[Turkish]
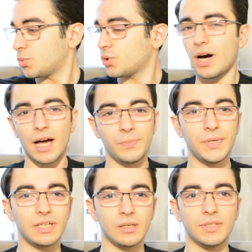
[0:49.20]
Bu
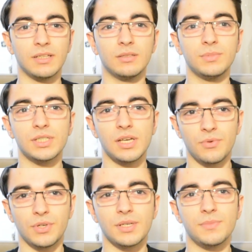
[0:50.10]
IP kameralarımız.
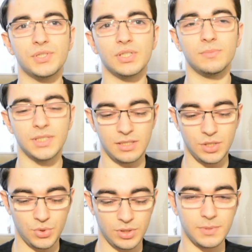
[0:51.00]
Evyokem
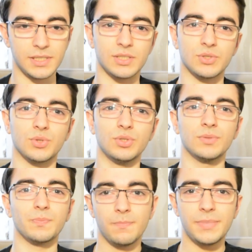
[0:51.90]
incelemesinde görebilirsiniz onu.
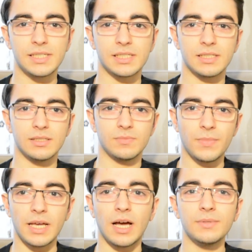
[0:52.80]
Biz
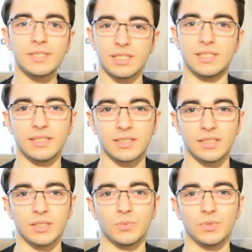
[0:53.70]
bayağı bir ses
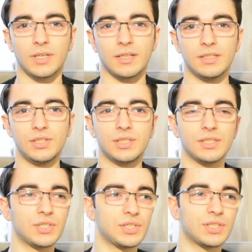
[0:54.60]
getirdik buna.
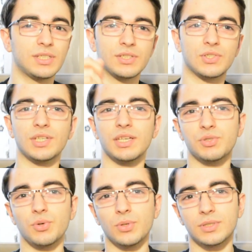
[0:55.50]
İşte çeşitli
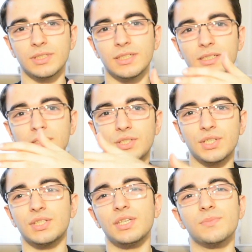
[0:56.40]
change.org'da
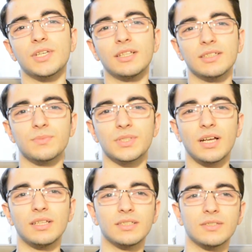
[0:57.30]
çeşitli imzalar
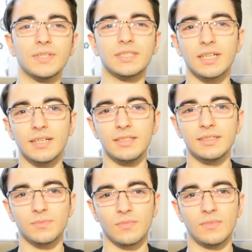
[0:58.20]
imzalandı
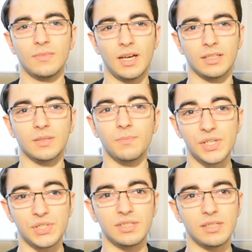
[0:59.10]
vesaire. Artık
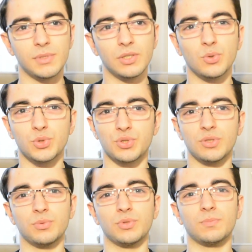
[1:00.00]
mecliste bile
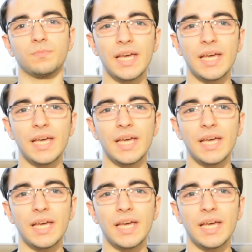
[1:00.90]
konuşuldu bu durum.